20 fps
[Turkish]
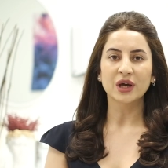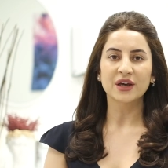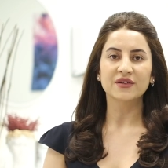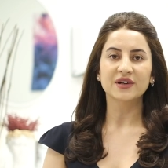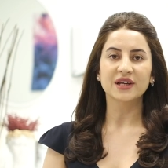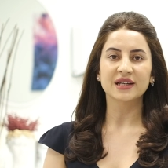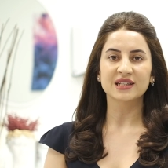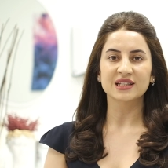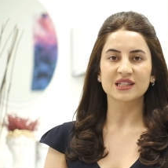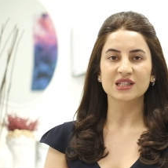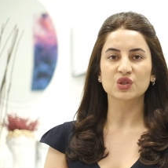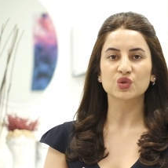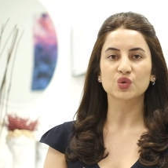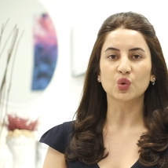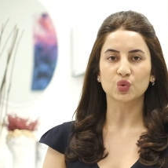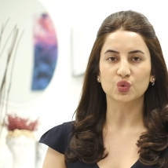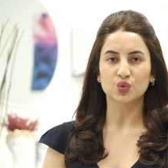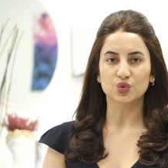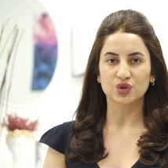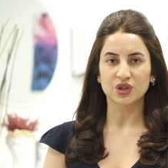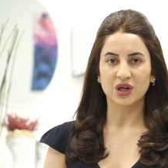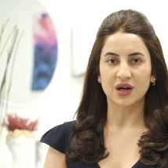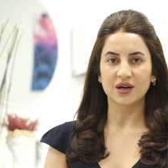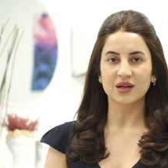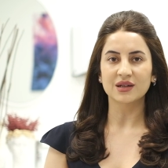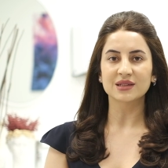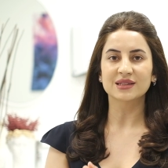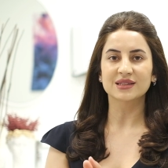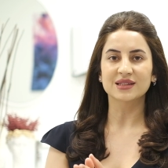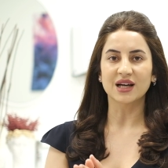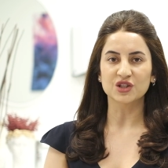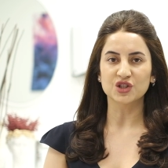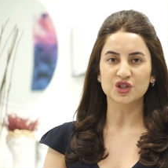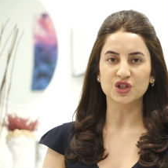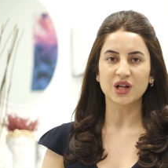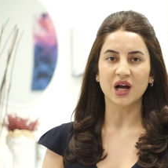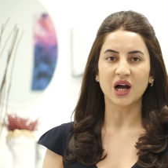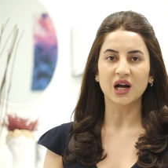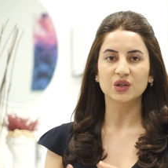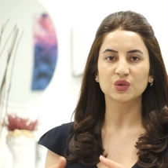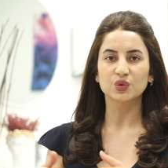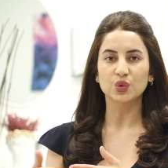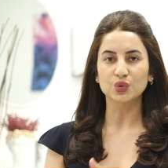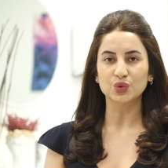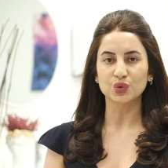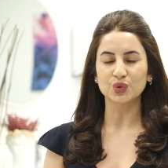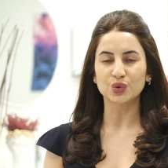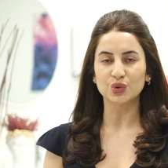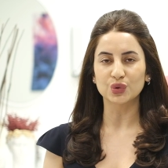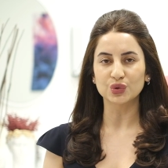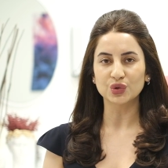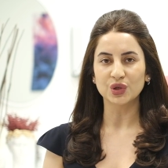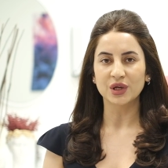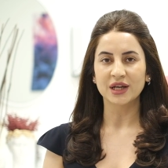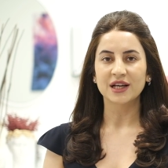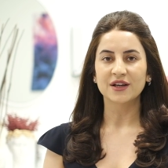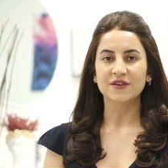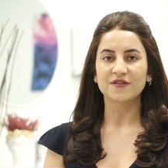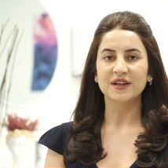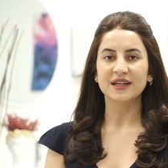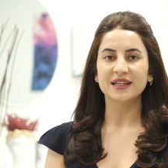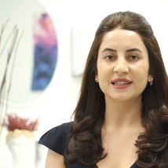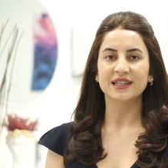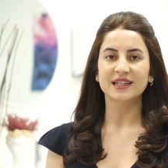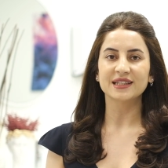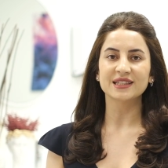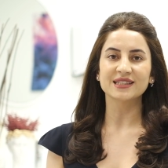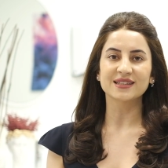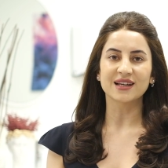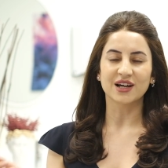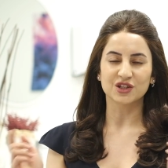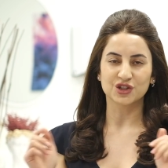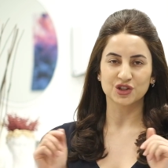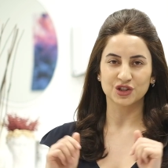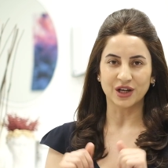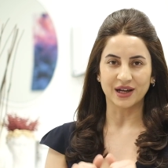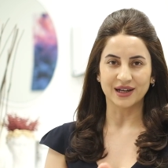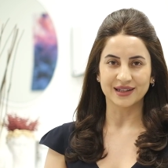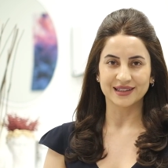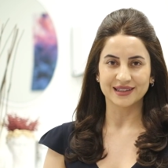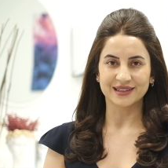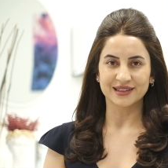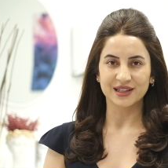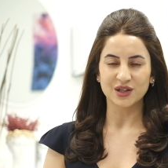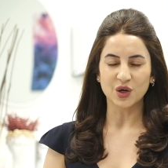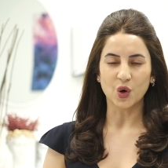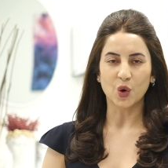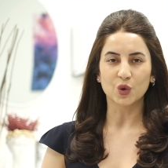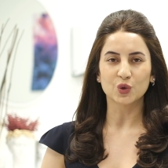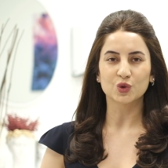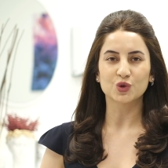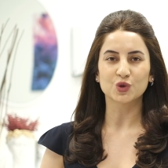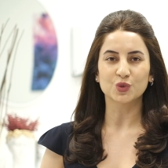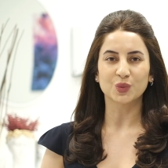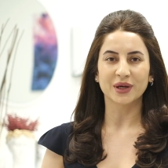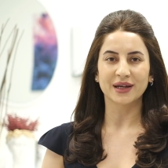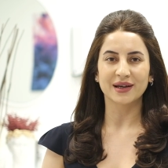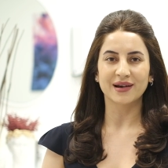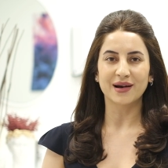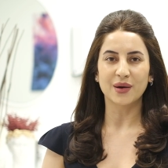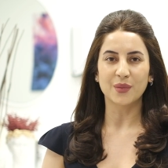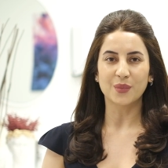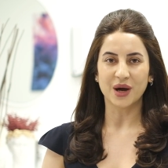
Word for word: evrenin sonunda saçlar dökülür ve yeni saç telleri oluşmaya